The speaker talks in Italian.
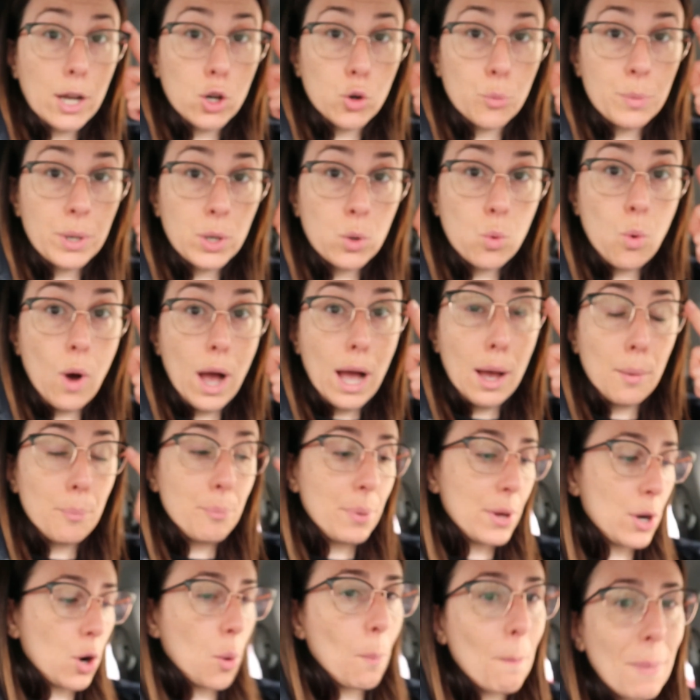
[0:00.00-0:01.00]
eccomi qua
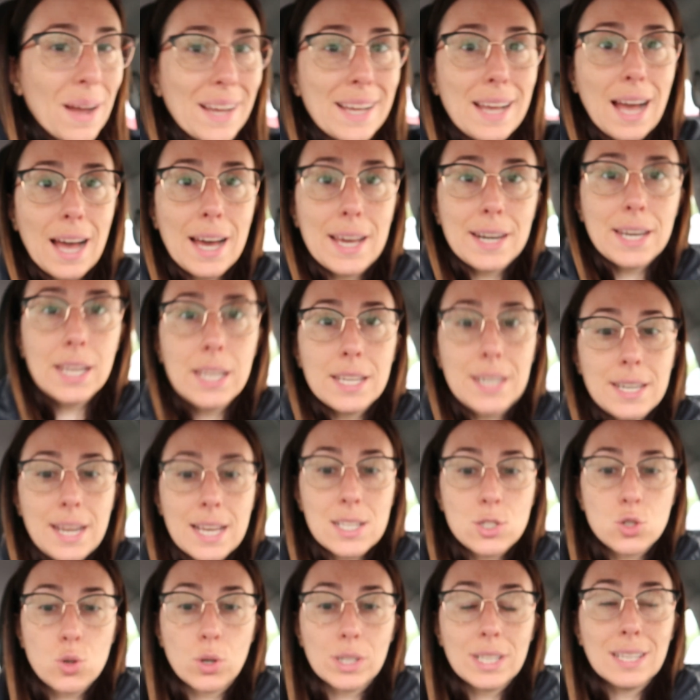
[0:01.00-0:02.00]
però magari
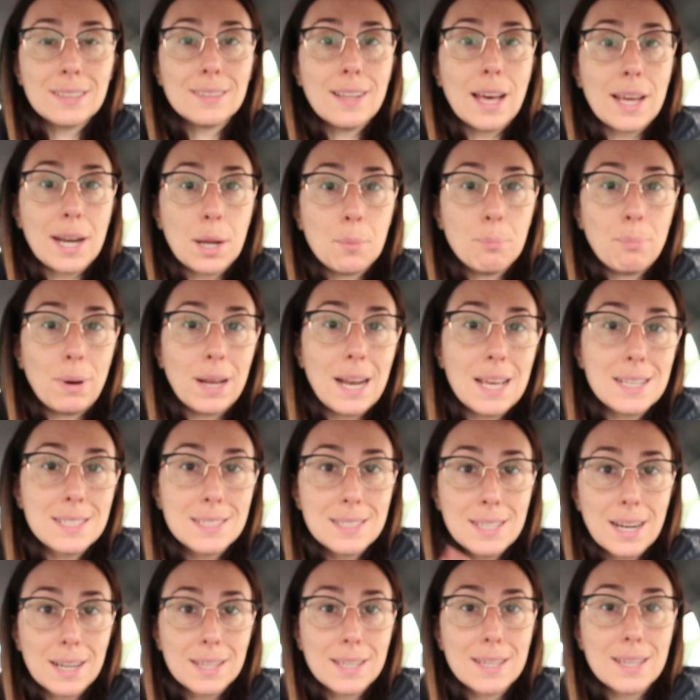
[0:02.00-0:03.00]
riesco ad andare in
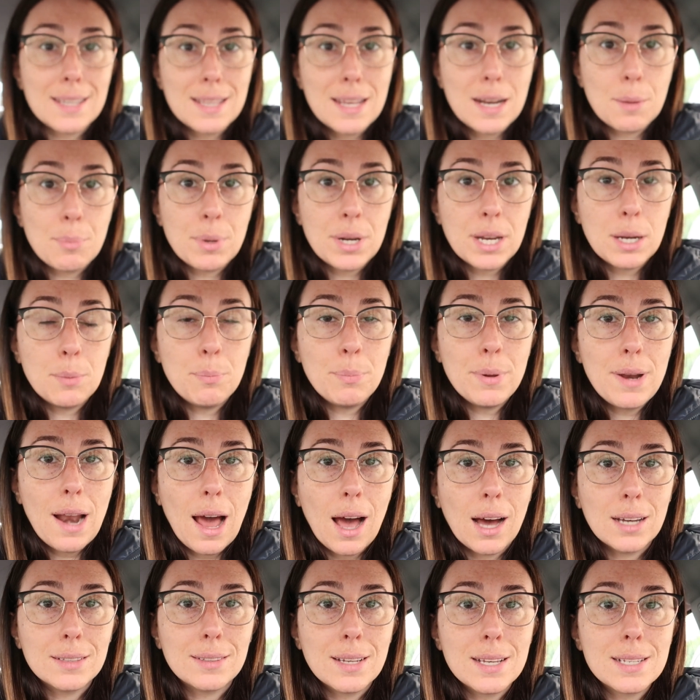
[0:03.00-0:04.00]
palestra a chiedere per il
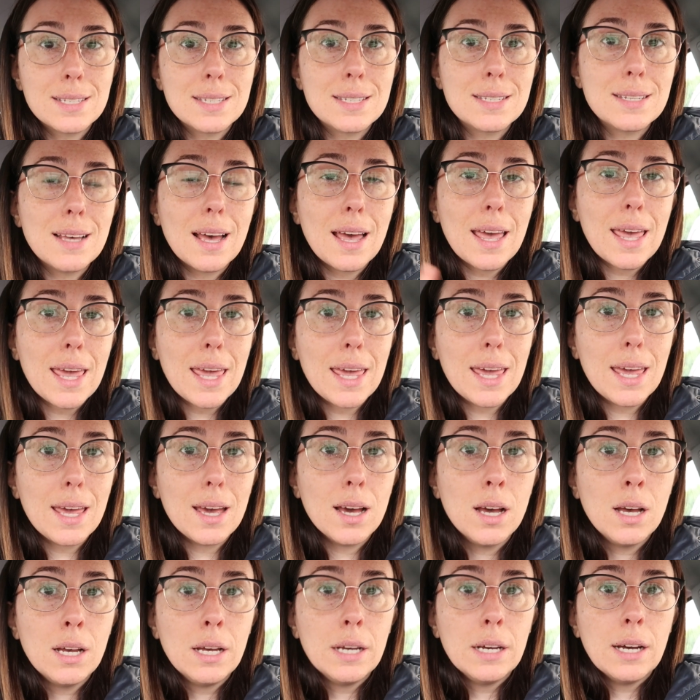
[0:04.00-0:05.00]
pilates
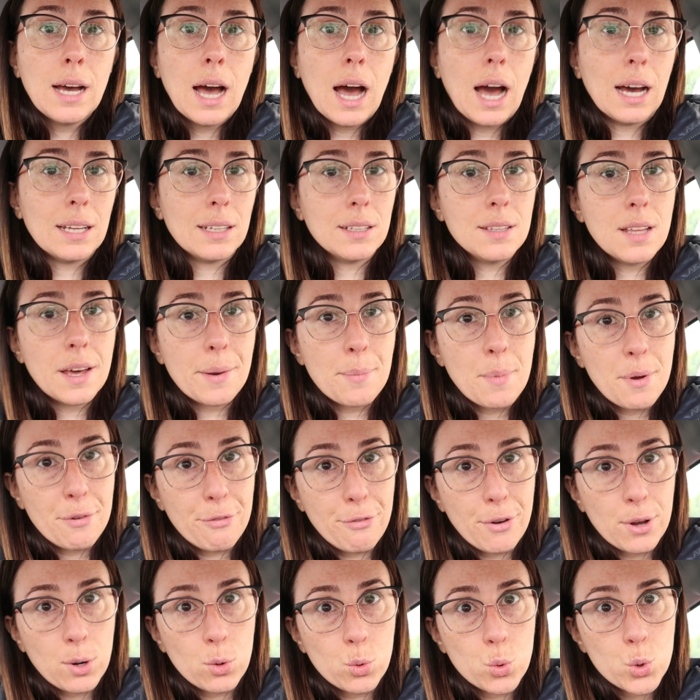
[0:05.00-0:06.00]
e ad andarmi a
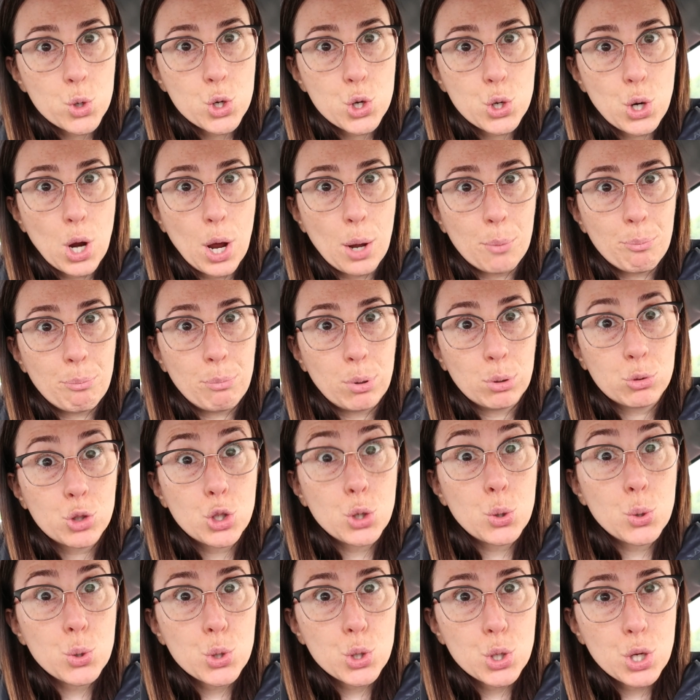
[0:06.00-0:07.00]
fare uno shampoo
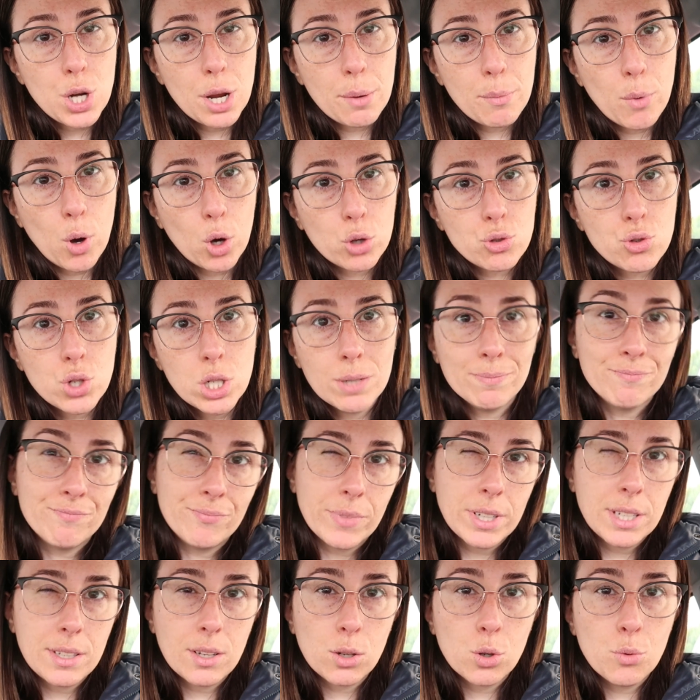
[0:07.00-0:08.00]
ci riusciremo oggi
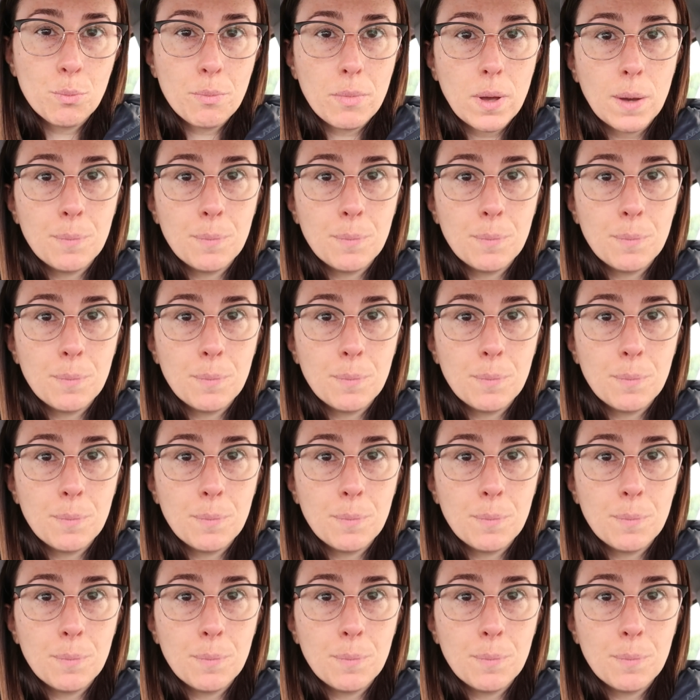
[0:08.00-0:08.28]
venite con